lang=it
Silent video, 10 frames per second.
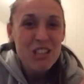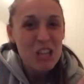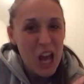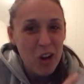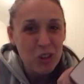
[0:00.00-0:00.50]

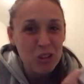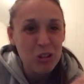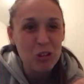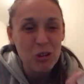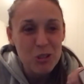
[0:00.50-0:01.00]
cioè
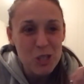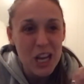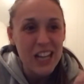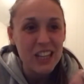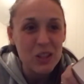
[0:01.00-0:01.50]

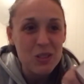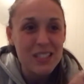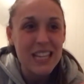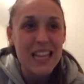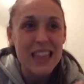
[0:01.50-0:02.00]

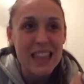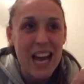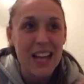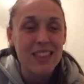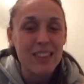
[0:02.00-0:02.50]

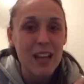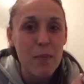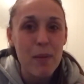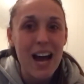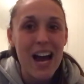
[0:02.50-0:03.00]
870
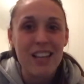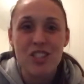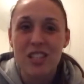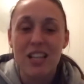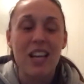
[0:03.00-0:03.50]

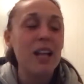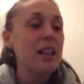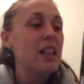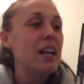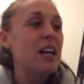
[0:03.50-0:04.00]
pagine
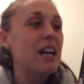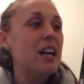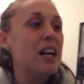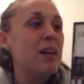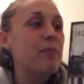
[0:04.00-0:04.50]

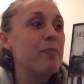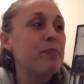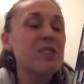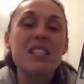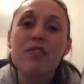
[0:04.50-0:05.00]

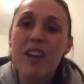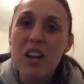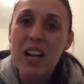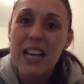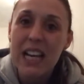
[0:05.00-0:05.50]
um, si fanno
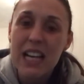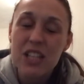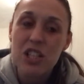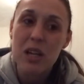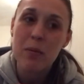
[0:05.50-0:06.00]
anche
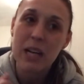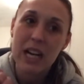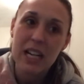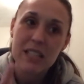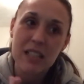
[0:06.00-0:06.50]
leggere perché
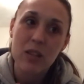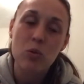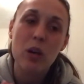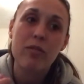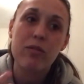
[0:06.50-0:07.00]
la
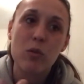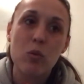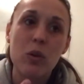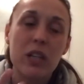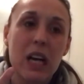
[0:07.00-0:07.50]
scrittura è
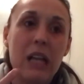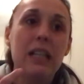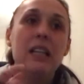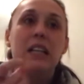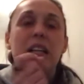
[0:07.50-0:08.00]
fluida
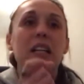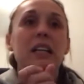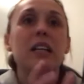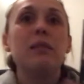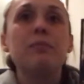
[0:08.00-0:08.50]

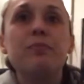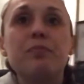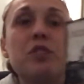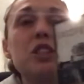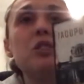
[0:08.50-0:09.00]

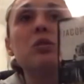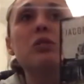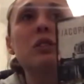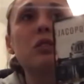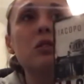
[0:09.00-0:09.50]
um, ci sono
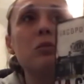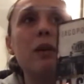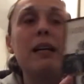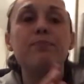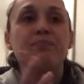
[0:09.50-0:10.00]
secondo
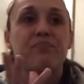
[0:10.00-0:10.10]
me